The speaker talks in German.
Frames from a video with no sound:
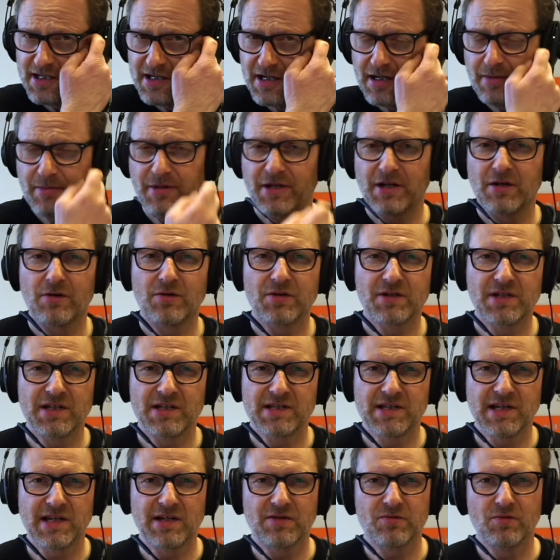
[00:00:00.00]
kann man auch die
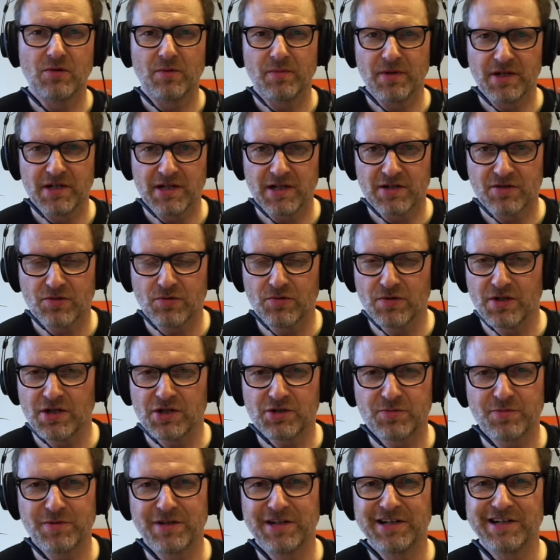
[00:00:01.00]

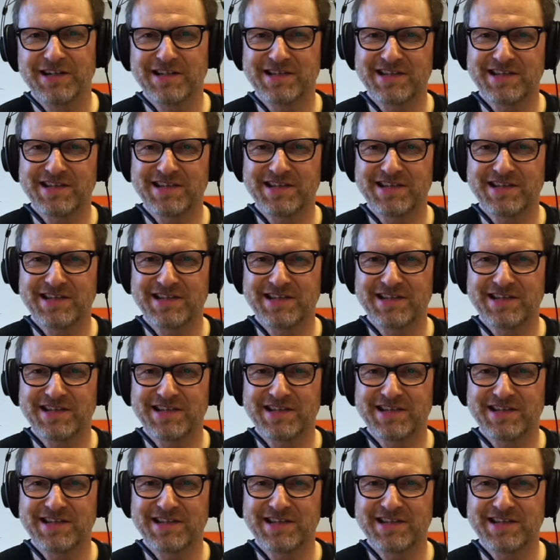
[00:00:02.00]
C-Dur-Pentatonik spielen.